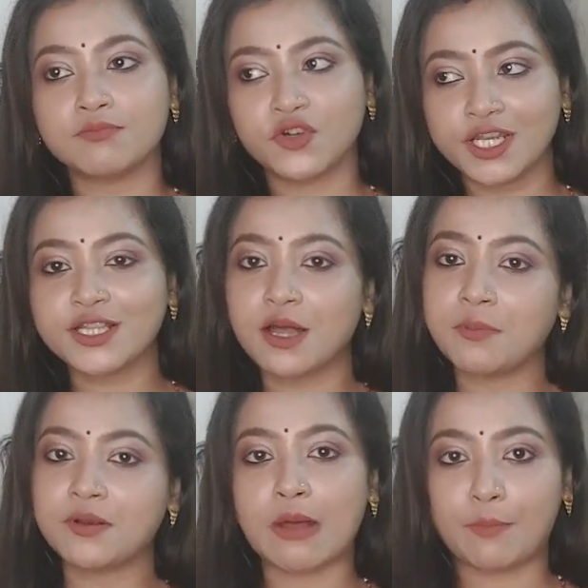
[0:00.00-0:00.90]
ড্রেস
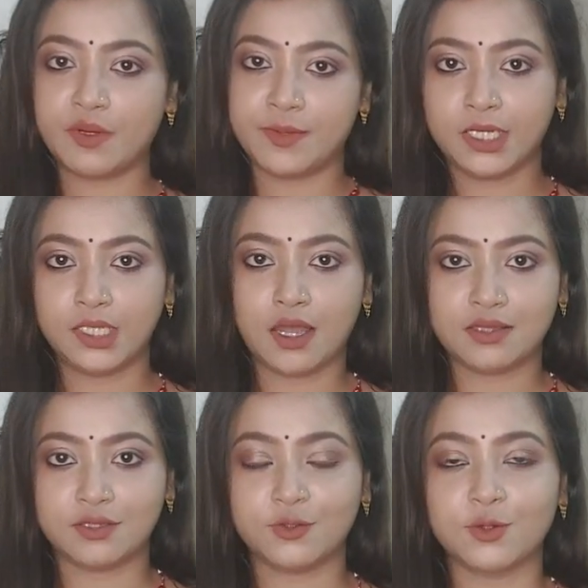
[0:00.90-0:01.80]
আমার বাপের বাড়িতে
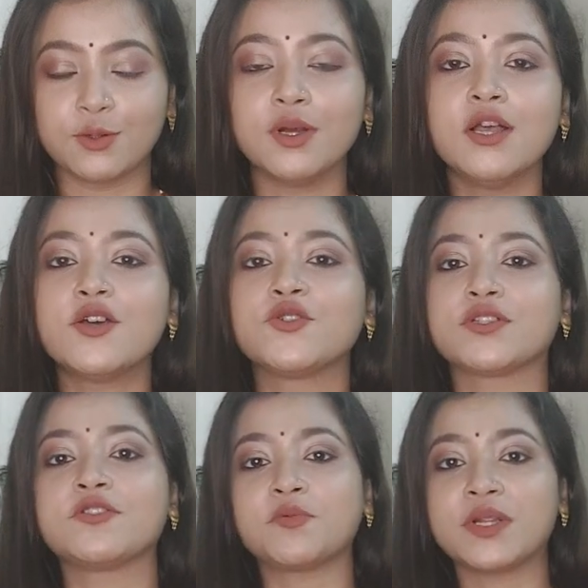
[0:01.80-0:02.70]
আছে তো
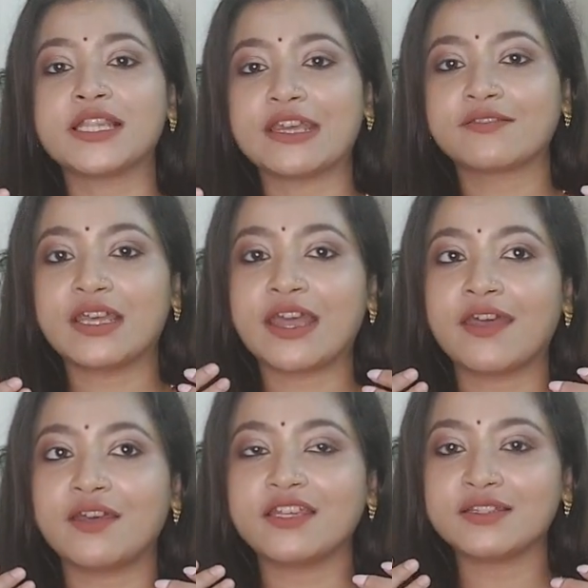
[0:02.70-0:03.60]
যদি তোমরা দেখতে
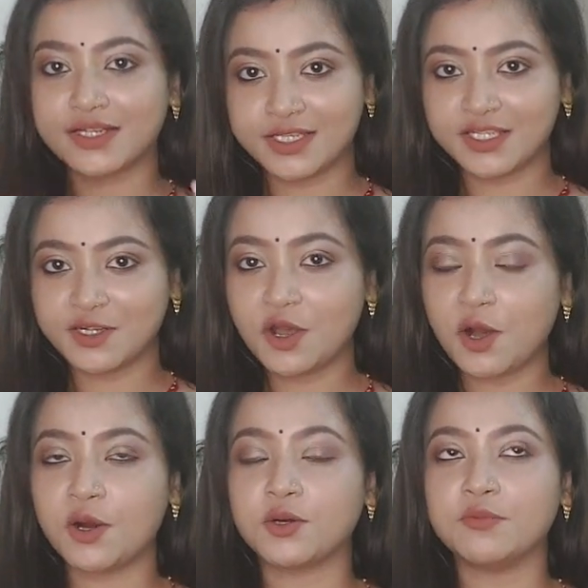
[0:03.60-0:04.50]
ইন্টারেস্টেড
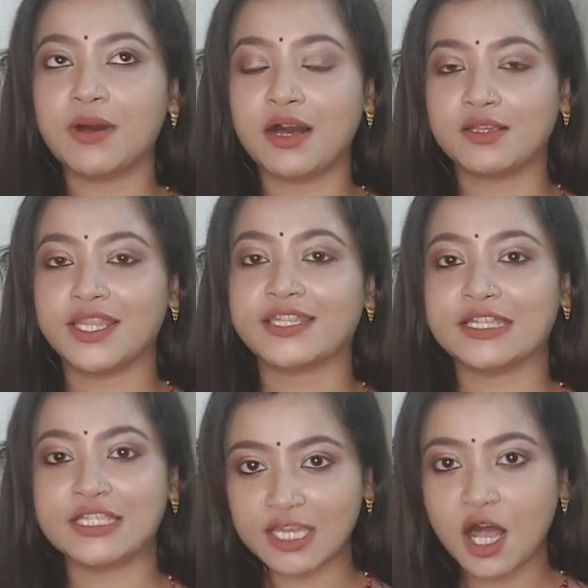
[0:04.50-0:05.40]
হও বা
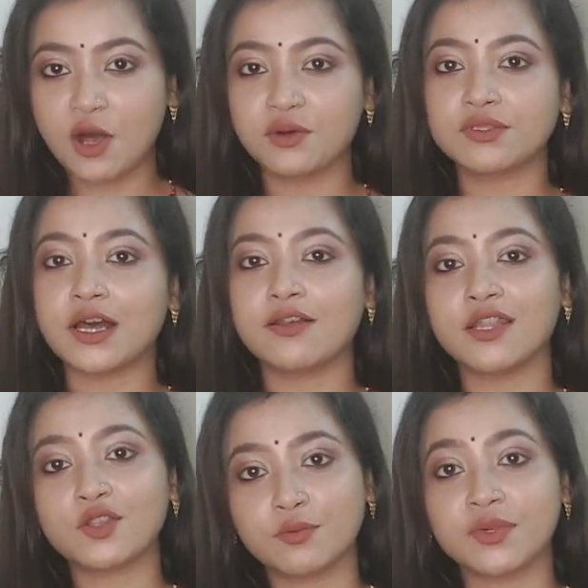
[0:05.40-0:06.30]
দেখতে চাও তাহলে
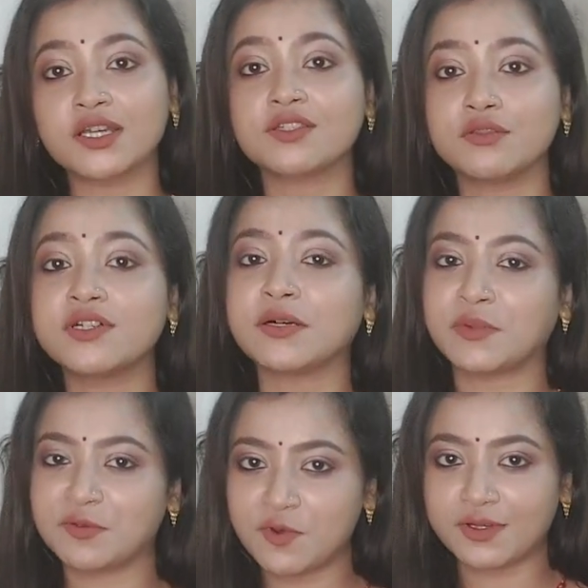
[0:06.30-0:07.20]
তোমরা কিন্তু
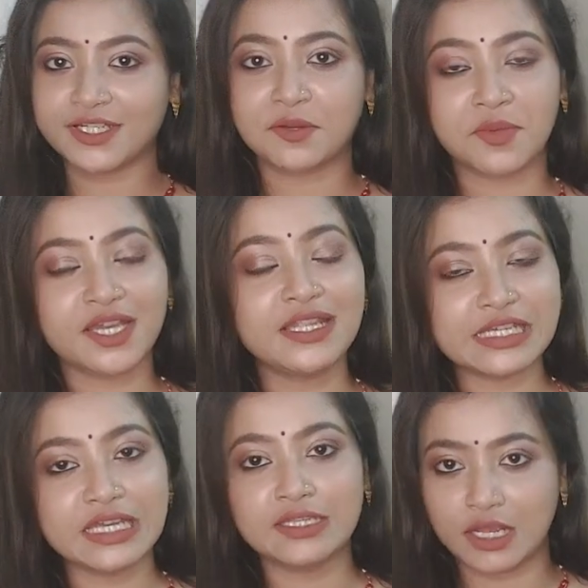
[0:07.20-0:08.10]
কমেন্ট বক্সে আমাকে
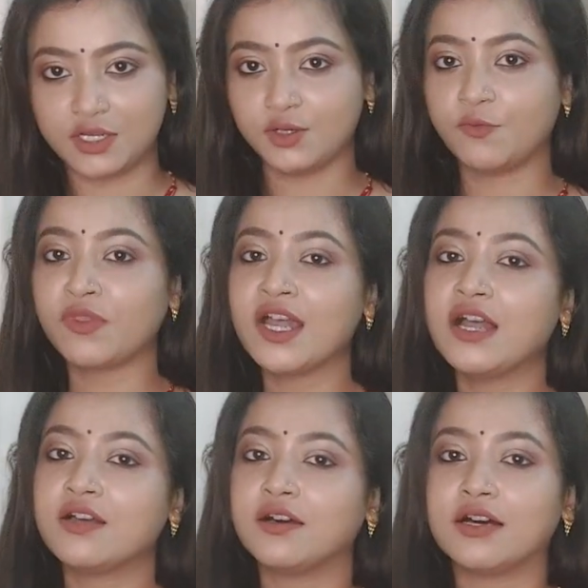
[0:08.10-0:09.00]
লিখে জানিও
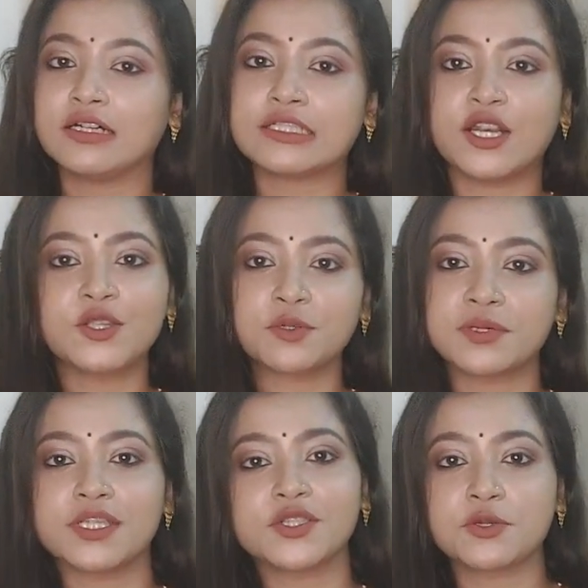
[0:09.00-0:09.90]
তাহলে
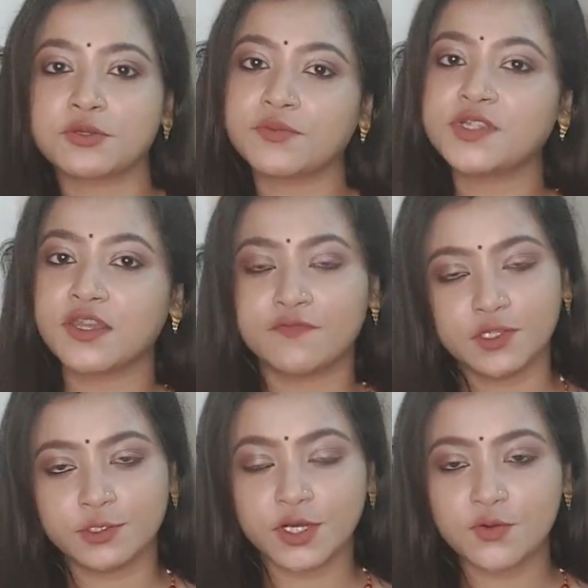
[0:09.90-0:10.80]
তোমাদের জন্য আমি সেই
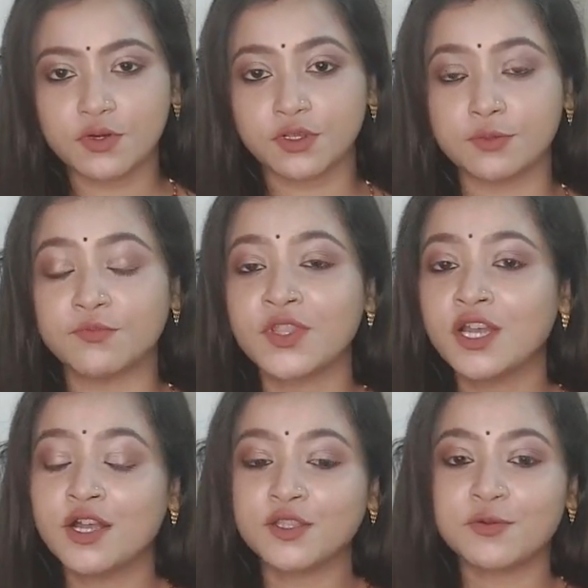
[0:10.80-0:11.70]
ভিডিওটা করে দেবো
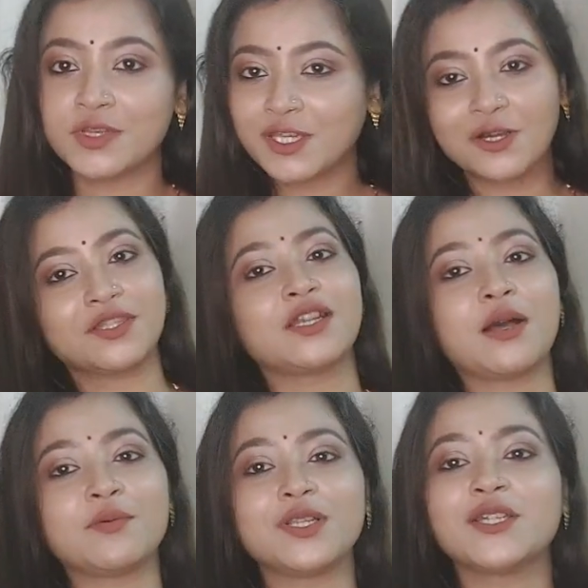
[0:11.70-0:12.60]
তো বেশি কথা
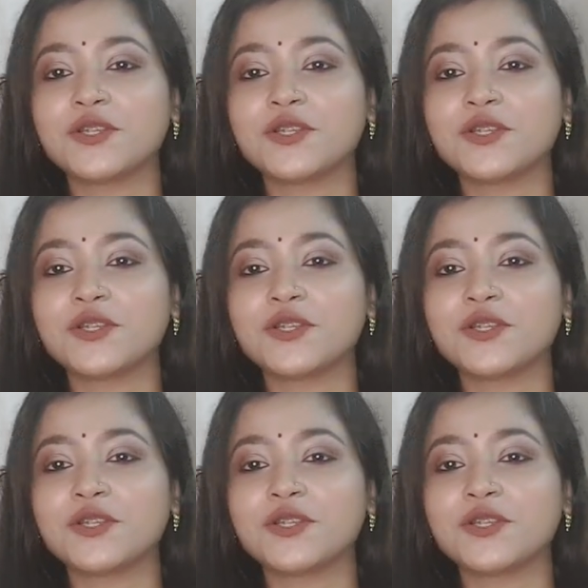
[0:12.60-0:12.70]
না বলে